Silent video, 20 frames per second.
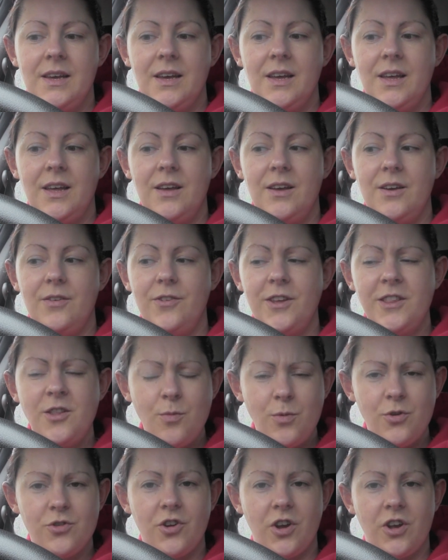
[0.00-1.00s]
E,
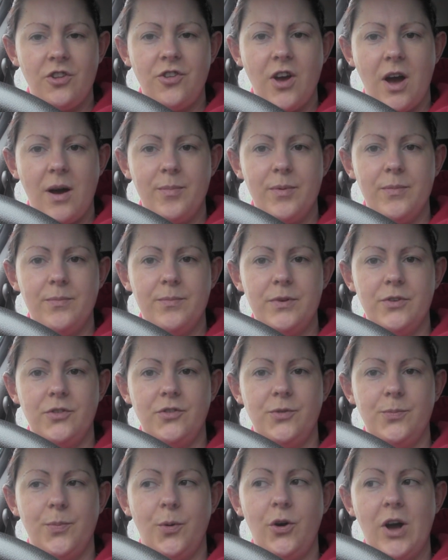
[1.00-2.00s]
wiadomo, że chciałabym
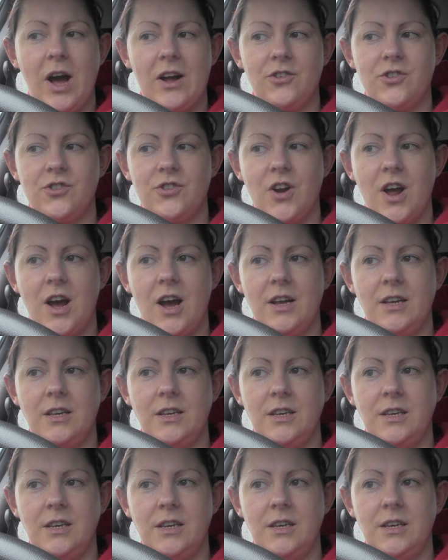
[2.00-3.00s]
być bogatsza
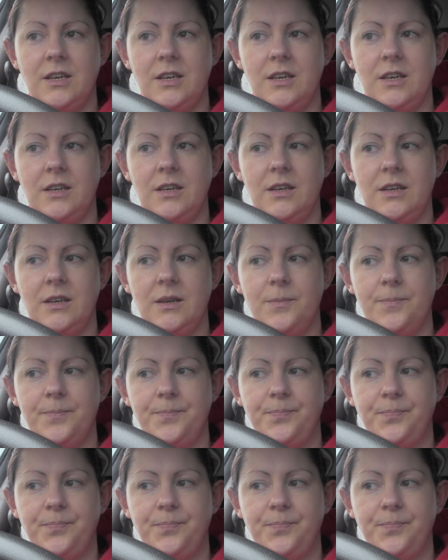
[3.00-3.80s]
i